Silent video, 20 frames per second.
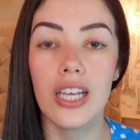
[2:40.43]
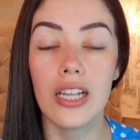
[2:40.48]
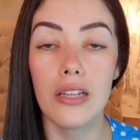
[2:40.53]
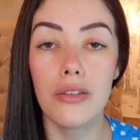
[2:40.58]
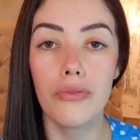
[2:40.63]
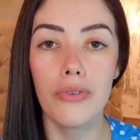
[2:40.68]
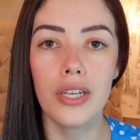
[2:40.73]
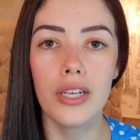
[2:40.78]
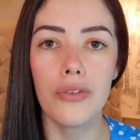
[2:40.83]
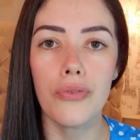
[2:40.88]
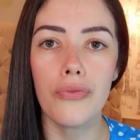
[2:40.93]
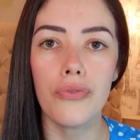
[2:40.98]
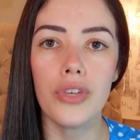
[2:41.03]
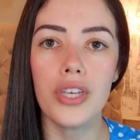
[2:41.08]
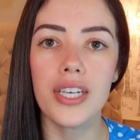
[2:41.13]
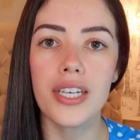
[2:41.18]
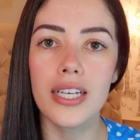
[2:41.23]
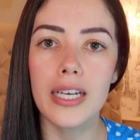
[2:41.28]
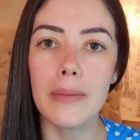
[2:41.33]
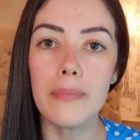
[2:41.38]
ele
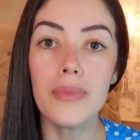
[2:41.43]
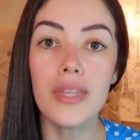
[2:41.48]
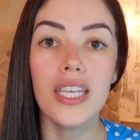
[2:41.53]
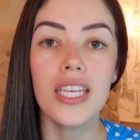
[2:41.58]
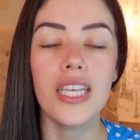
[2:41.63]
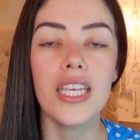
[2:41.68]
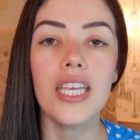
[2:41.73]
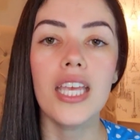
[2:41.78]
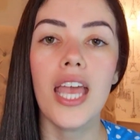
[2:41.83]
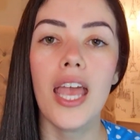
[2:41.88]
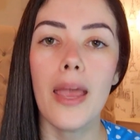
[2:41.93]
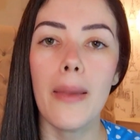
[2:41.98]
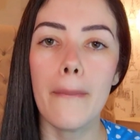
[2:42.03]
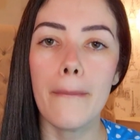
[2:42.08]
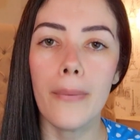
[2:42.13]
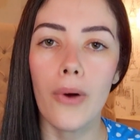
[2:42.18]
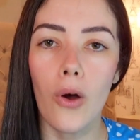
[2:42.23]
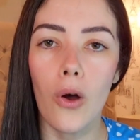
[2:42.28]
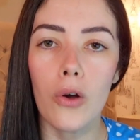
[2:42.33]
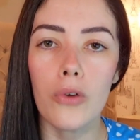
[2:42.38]
verifica e
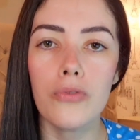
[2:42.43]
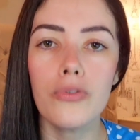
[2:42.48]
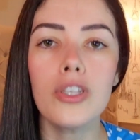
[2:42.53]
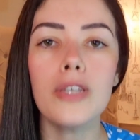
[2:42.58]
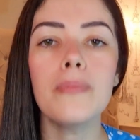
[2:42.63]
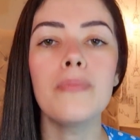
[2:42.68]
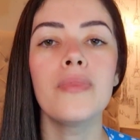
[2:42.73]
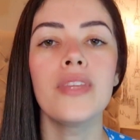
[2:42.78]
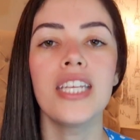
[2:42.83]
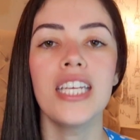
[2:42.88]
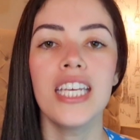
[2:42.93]
remove.